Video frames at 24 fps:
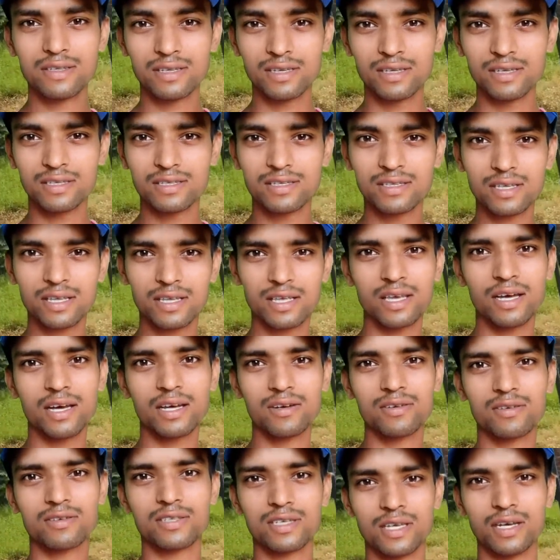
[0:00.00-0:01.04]
इससे क्या
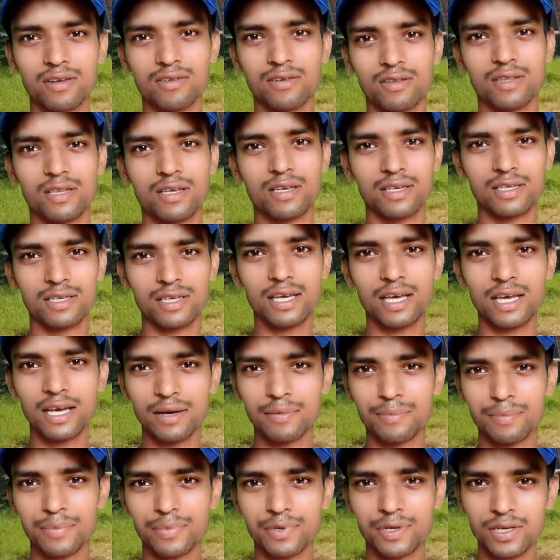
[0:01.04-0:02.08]
नुकसान होते हैं ये
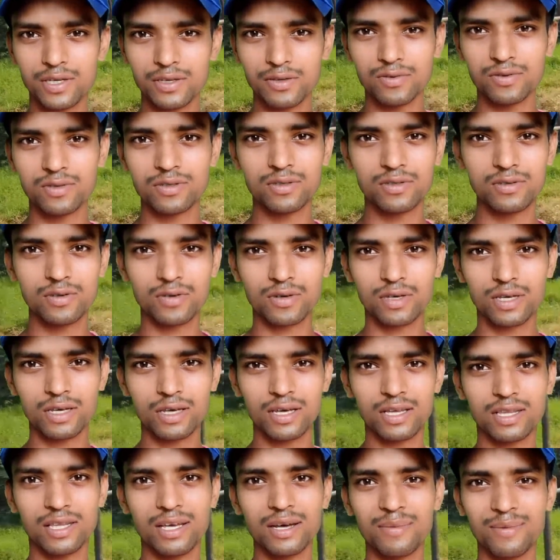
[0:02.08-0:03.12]
आपकी यूज जो
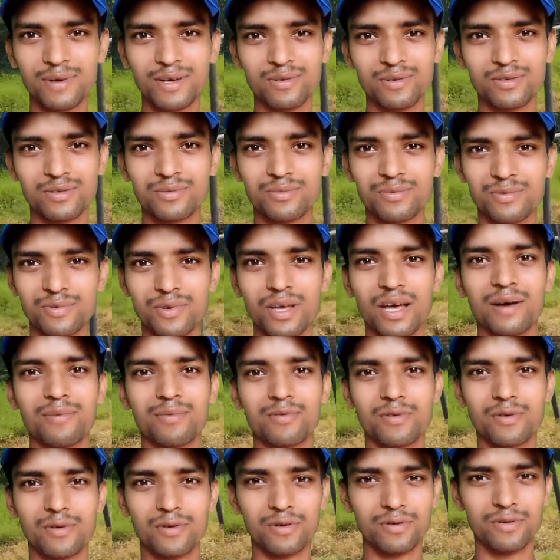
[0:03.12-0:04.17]
किया था मैं उस
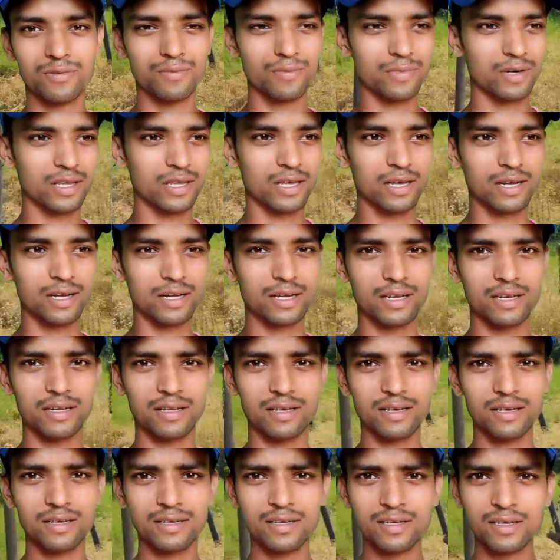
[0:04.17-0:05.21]
आपको बताने के
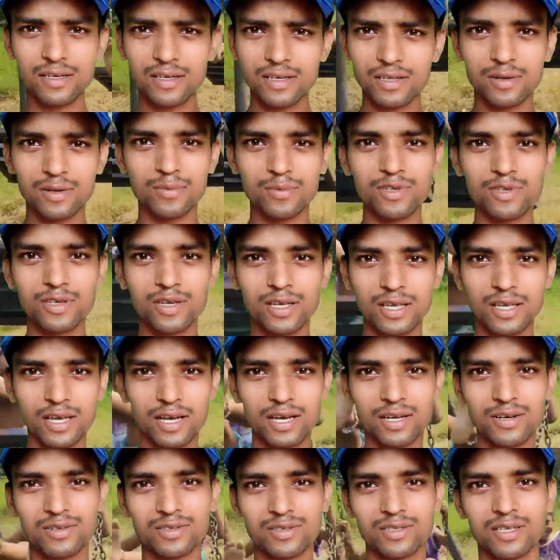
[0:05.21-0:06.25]
लिए मुझे क्या
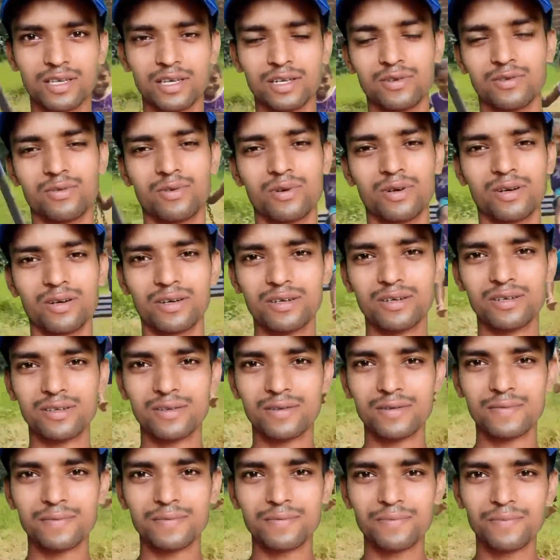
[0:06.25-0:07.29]
नुकसान हुआ
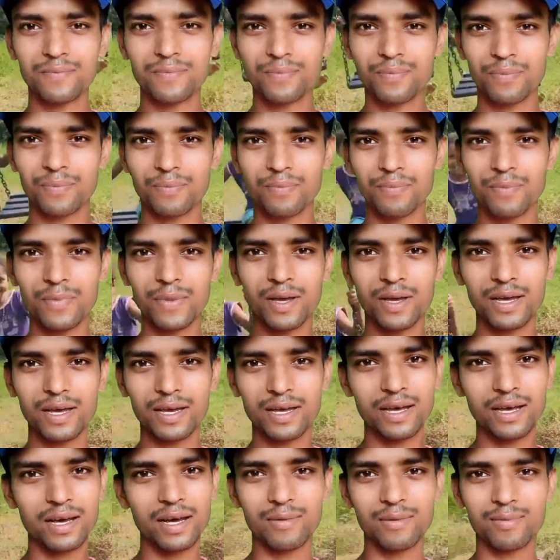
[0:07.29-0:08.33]
मैं
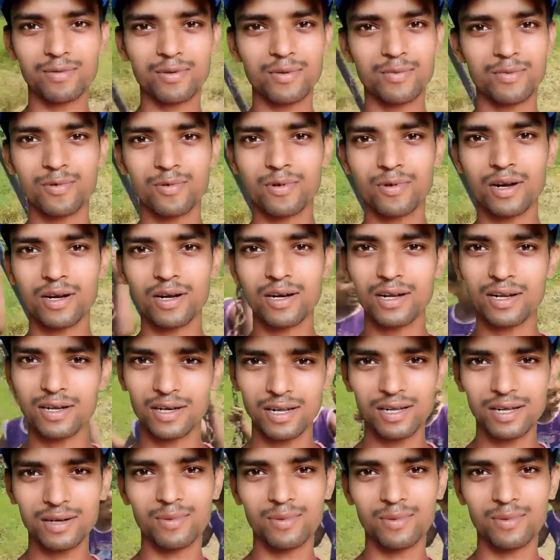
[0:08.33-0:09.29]
आपको पूरा डिटेल